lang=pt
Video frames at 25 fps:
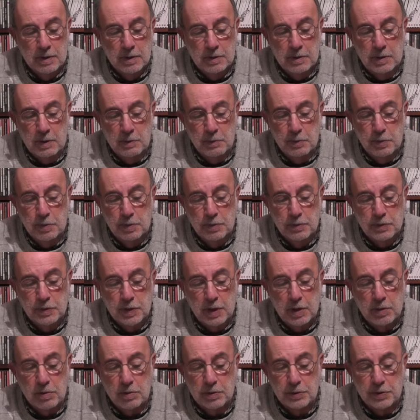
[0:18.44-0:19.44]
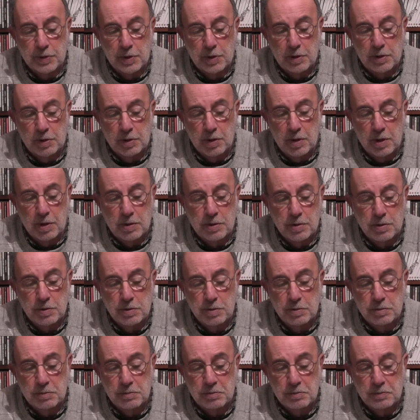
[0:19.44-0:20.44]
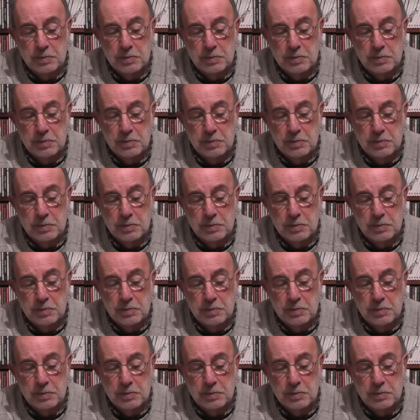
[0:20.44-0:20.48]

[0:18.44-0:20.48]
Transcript: Deambulo sem contrarrelógio